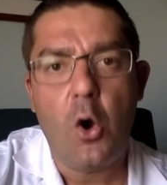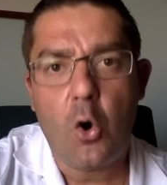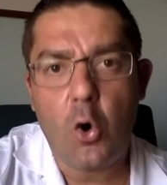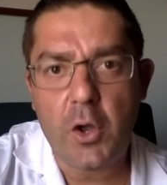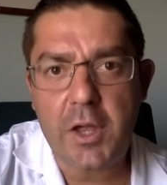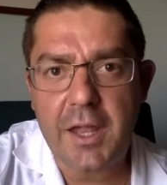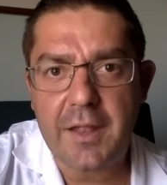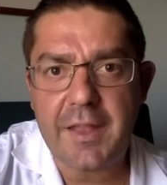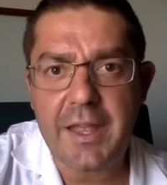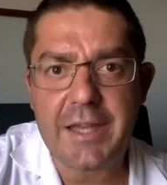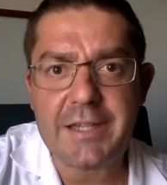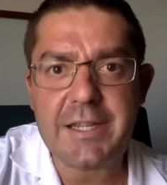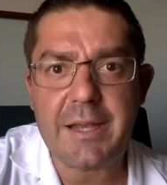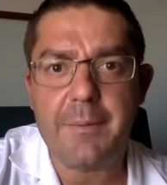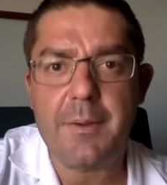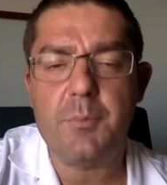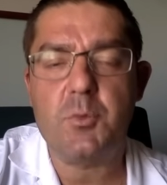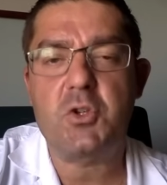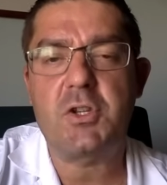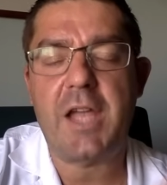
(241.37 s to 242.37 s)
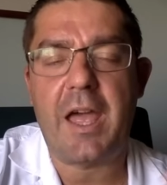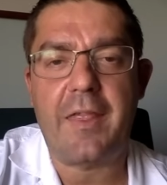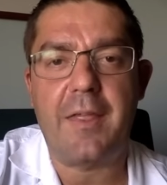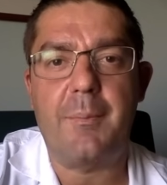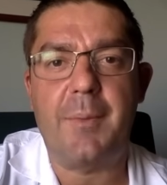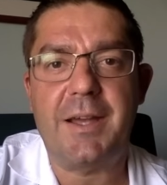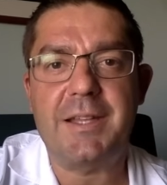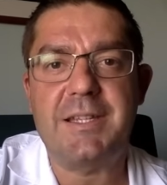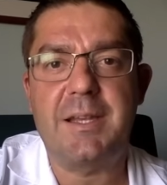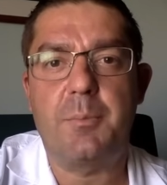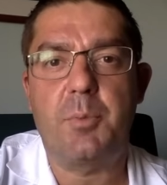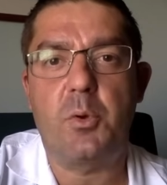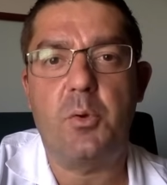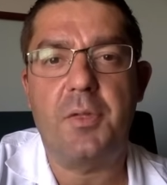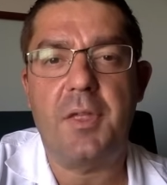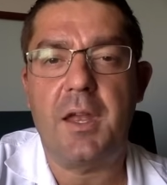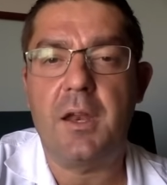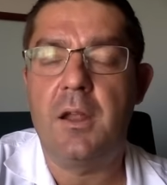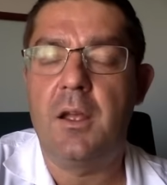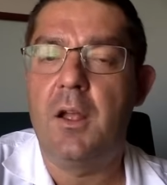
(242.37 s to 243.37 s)
Hoy en día sabemos que además se
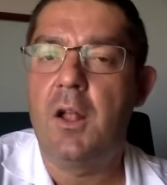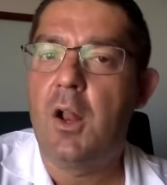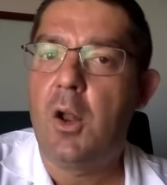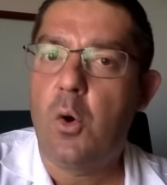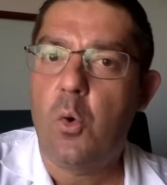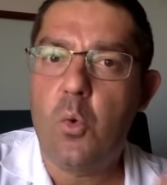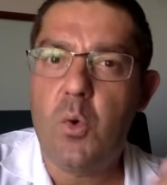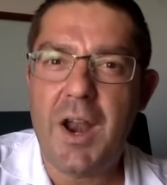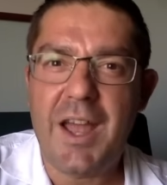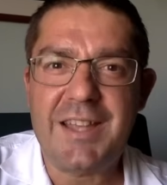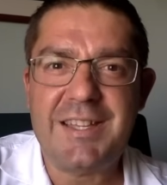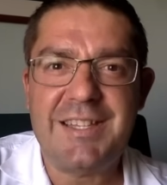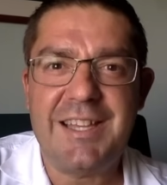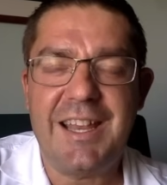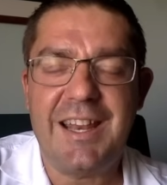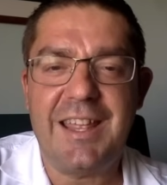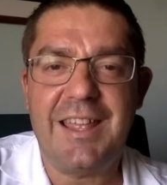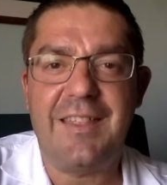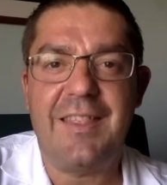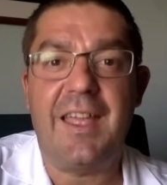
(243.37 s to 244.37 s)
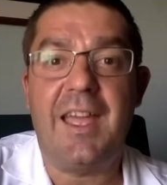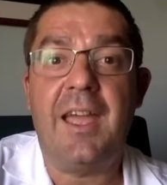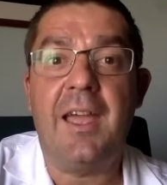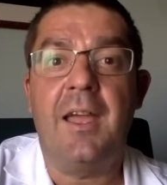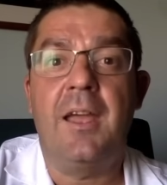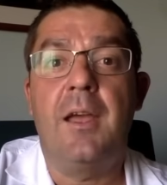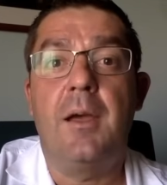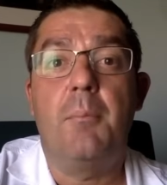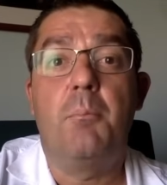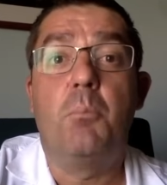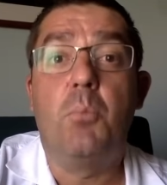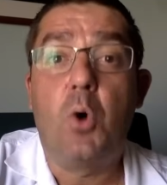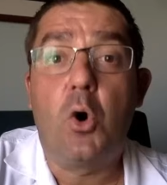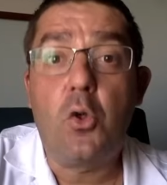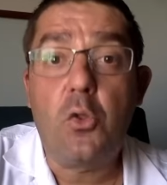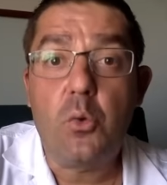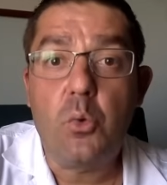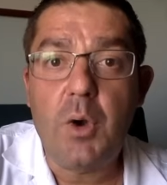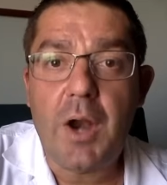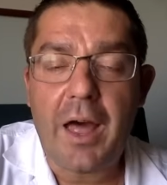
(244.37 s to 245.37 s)
producen una serie de
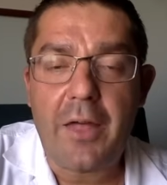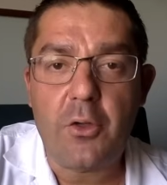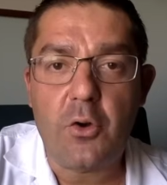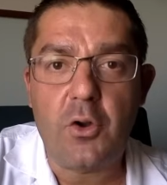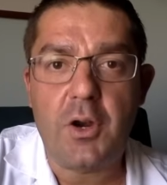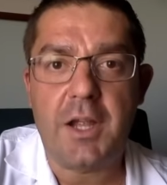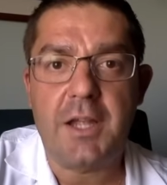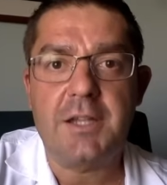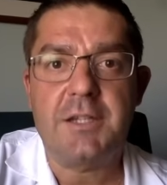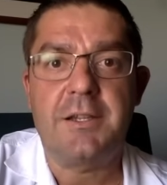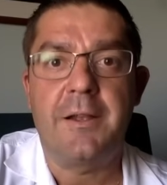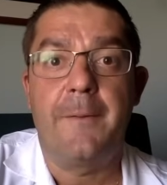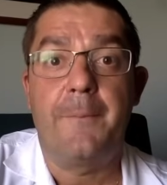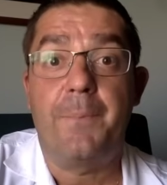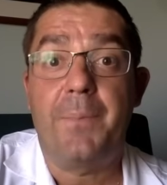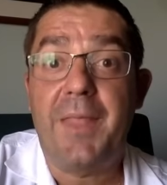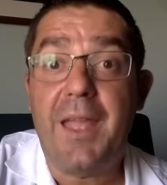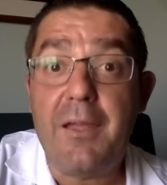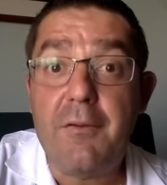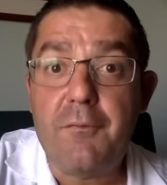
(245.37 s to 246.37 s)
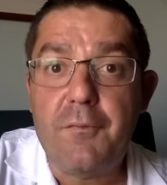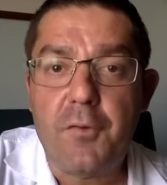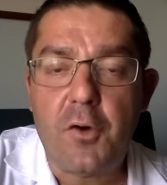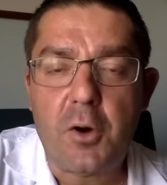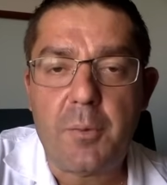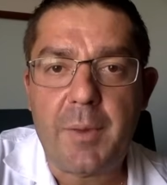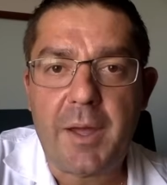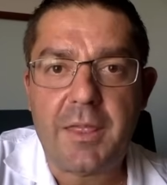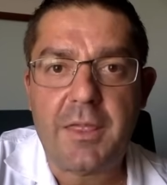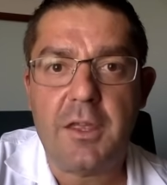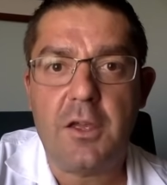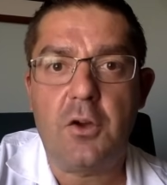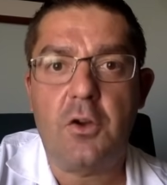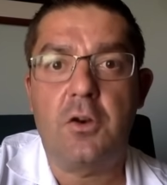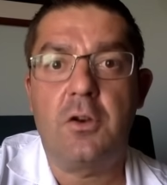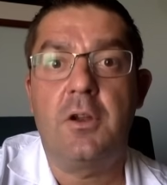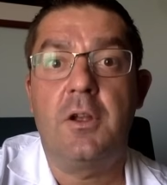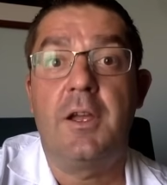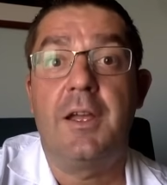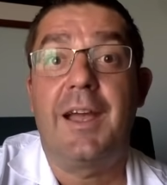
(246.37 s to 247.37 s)
moduladores de
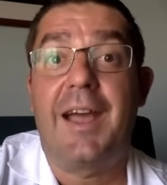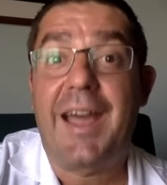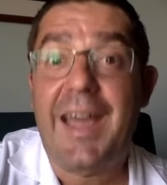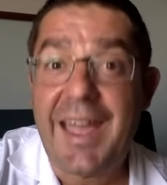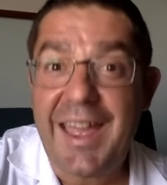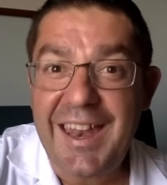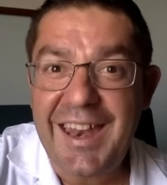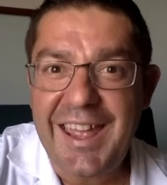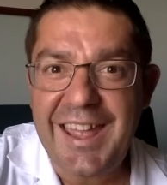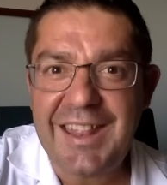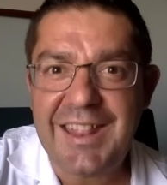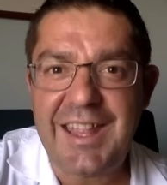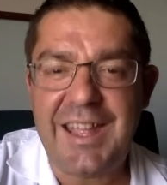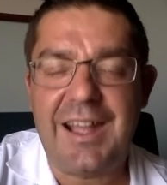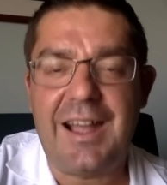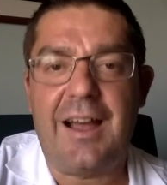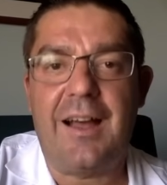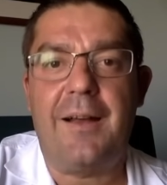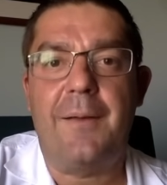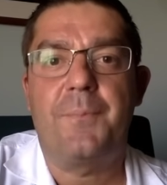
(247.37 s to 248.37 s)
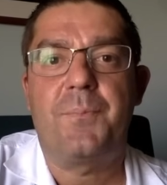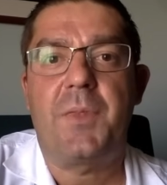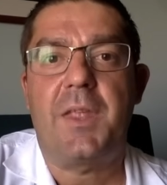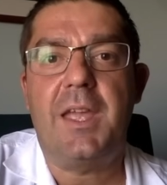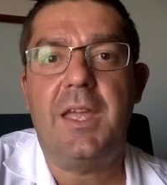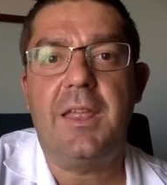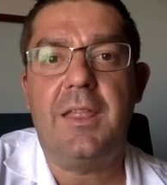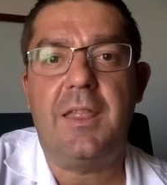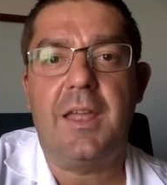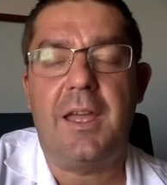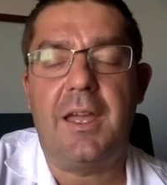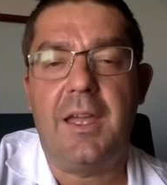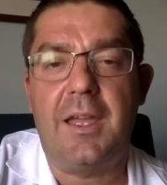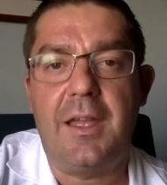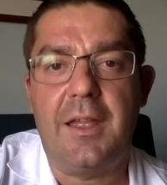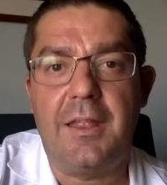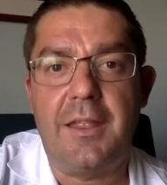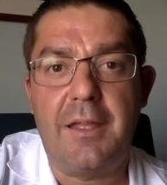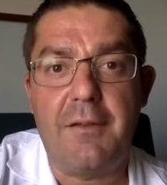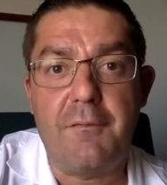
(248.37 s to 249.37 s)
información genética y
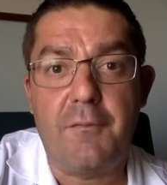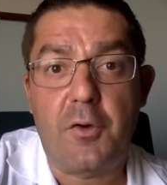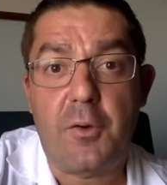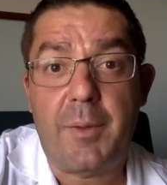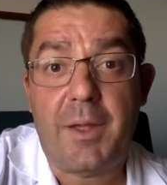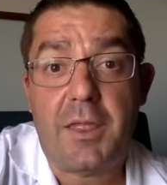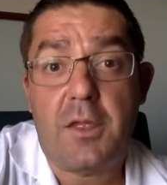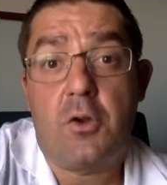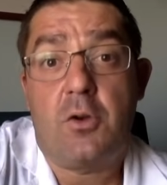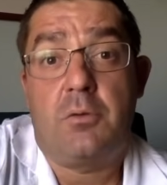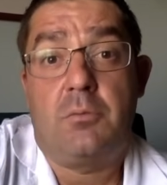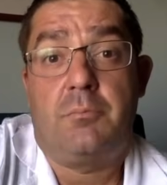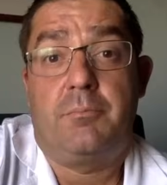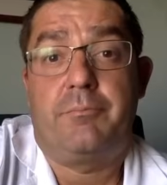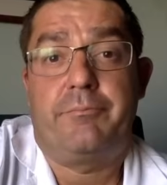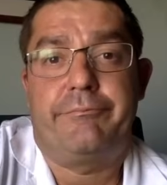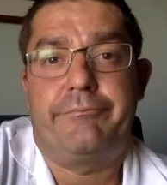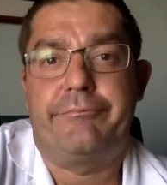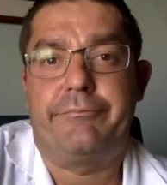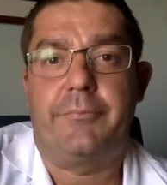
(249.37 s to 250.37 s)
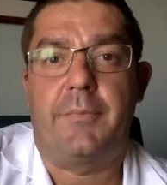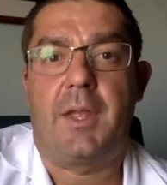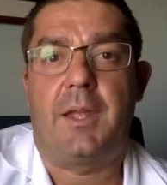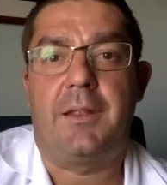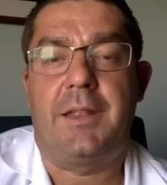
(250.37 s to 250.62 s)
de, eh, información mm,